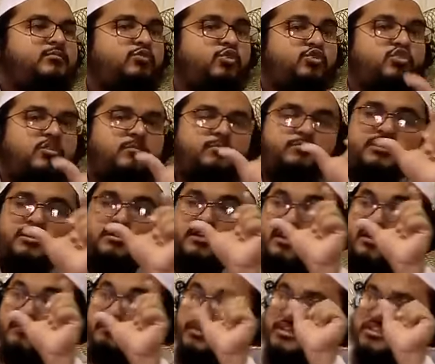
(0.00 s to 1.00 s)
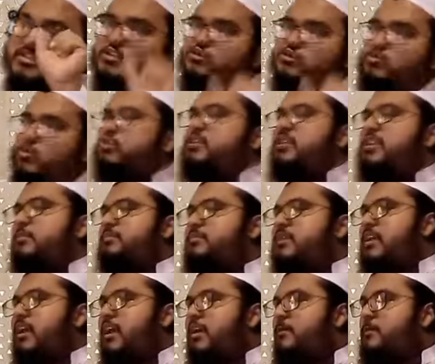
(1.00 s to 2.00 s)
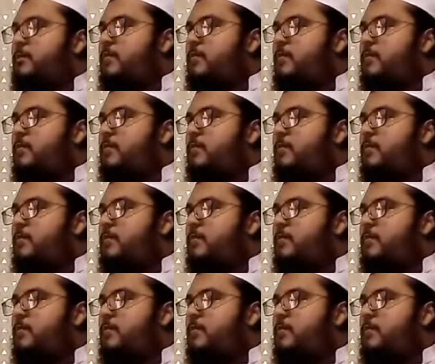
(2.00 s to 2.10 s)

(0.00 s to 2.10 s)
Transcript: মূল সব বিশ্বাস করতেন আপনারা